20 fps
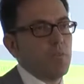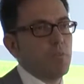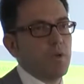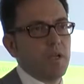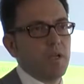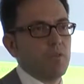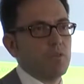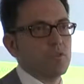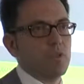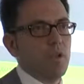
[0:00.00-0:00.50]

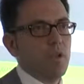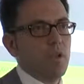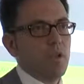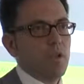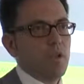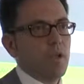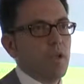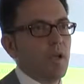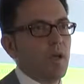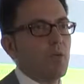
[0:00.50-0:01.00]
sobre
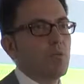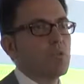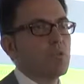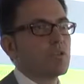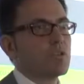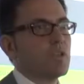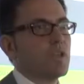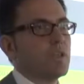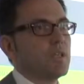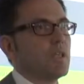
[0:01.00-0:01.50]
derechos
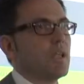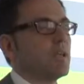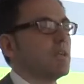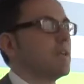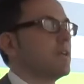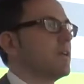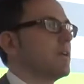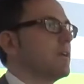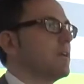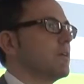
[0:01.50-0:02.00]
humanos y
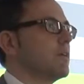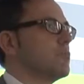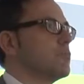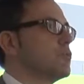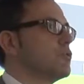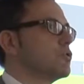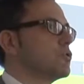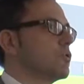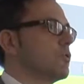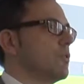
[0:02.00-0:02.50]

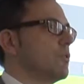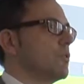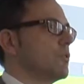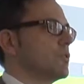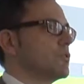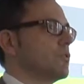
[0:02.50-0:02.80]
constitucionales.